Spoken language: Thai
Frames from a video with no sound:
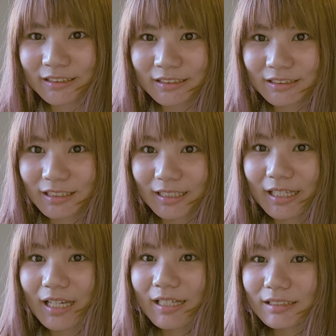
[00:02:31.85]
เนื่อ
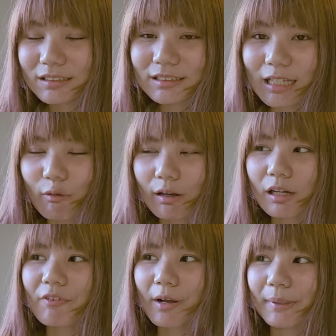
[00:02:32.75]
ยๆซึ่งเราอะก็
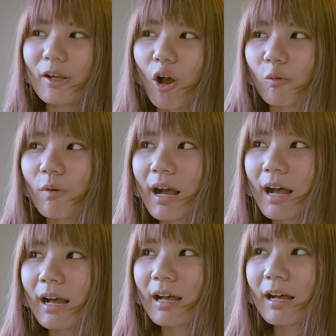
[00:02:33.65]
ฟังไม่ออกว่า
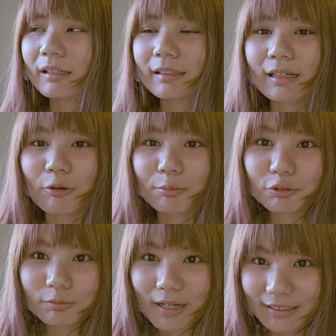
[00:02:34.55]
เขาพู
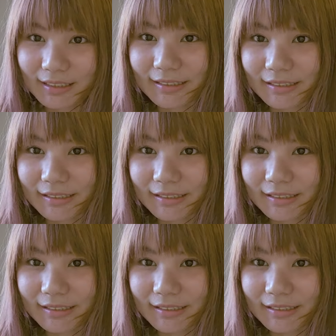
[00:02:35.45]
ดว่าอะไร